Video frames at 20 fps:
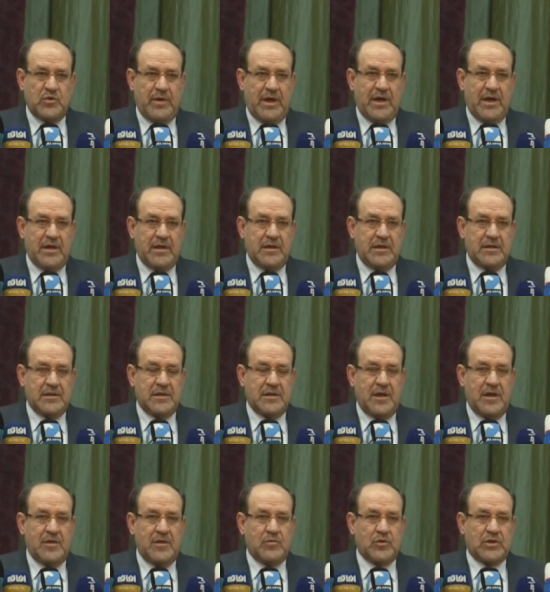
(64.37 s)
مع
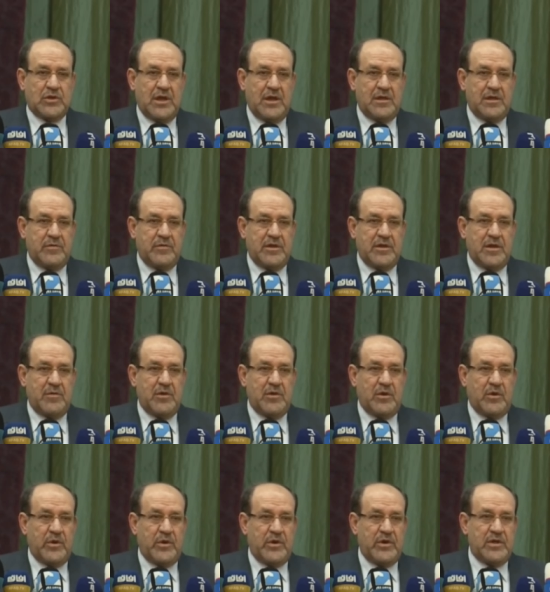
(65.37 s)
المطالبين
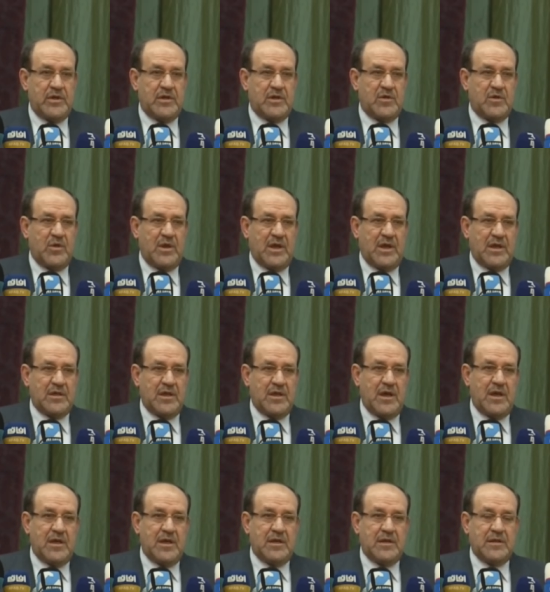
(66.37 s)
بالحريه
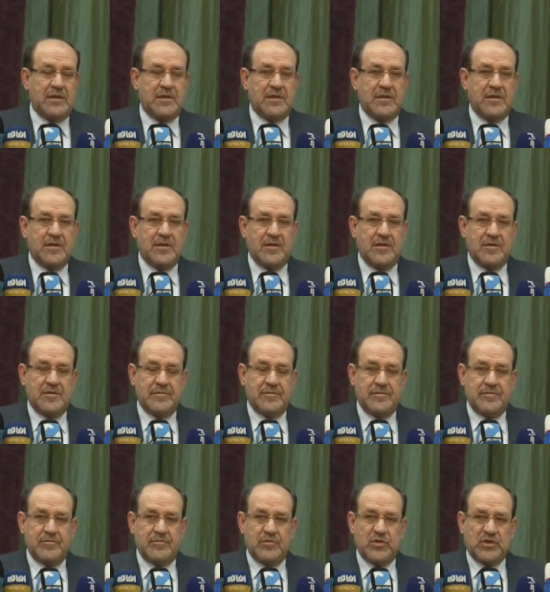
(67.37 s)
والعداله
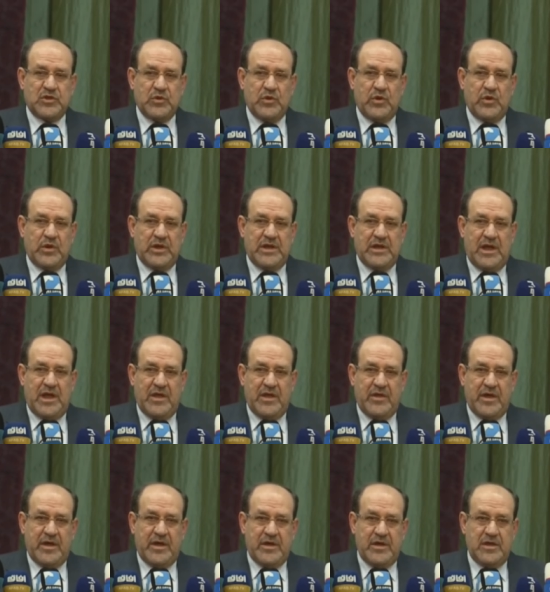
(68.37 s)
بطرق
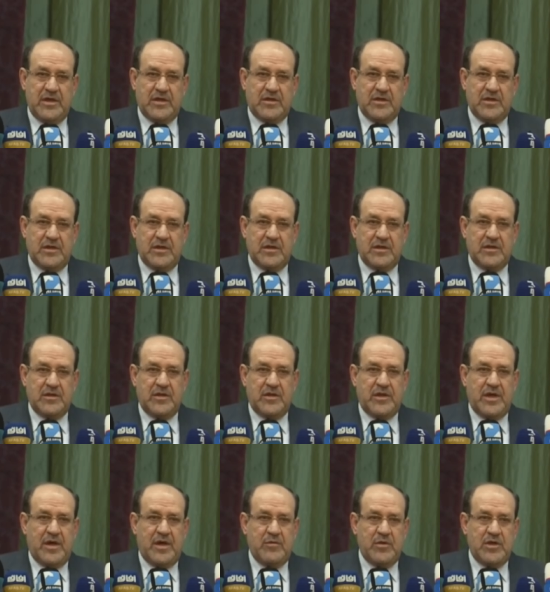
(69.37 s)
حضاريه
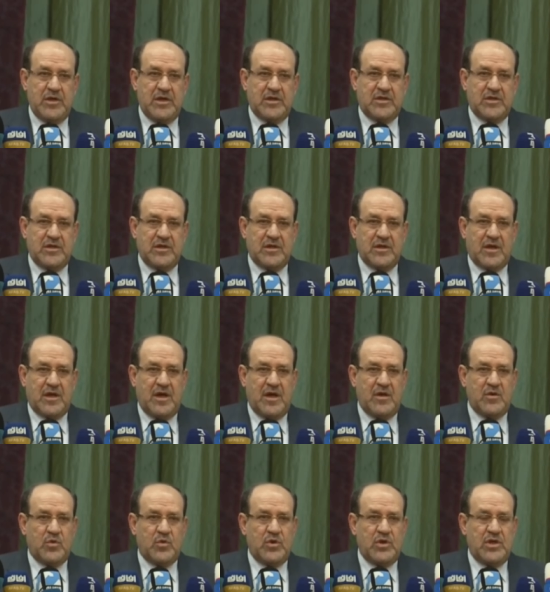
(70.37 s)
نظاميه
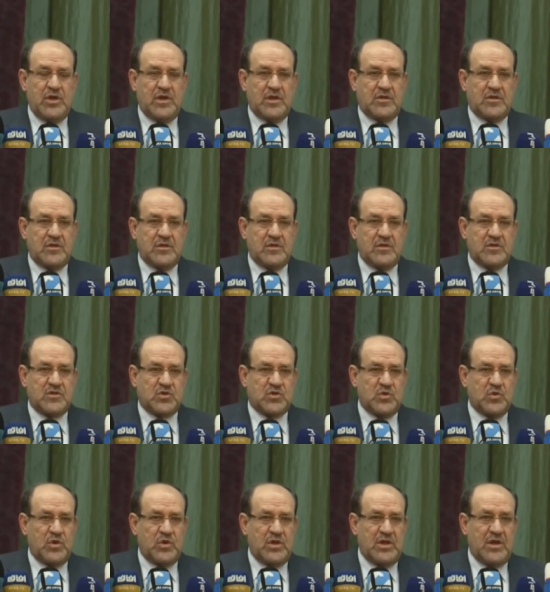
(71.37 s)
قانونيه
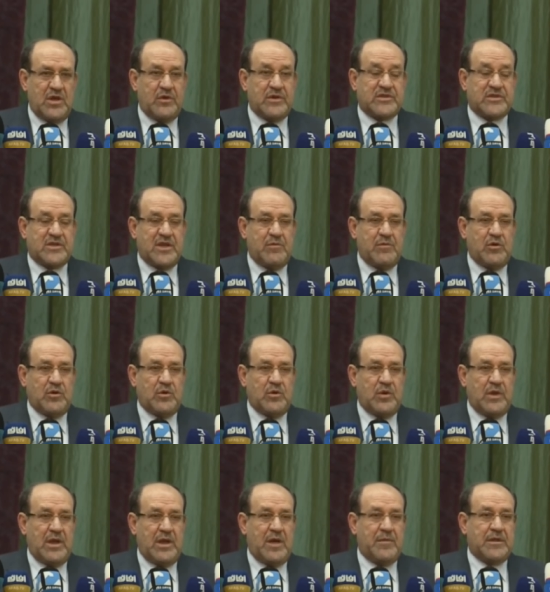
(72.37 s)
دستوريه واستمعوا
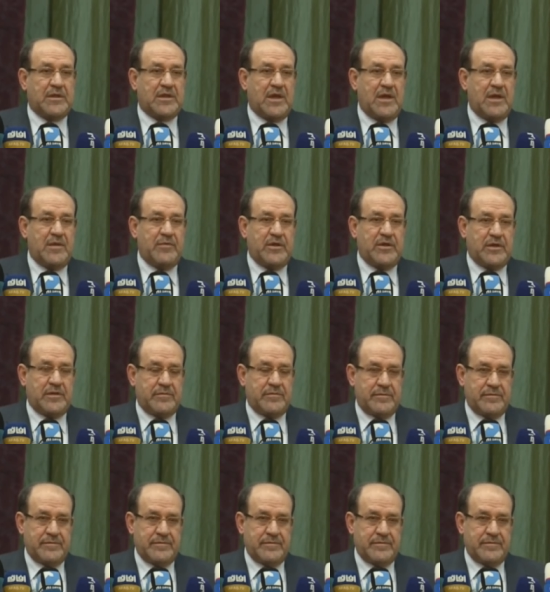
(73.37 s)
الى مطالبهم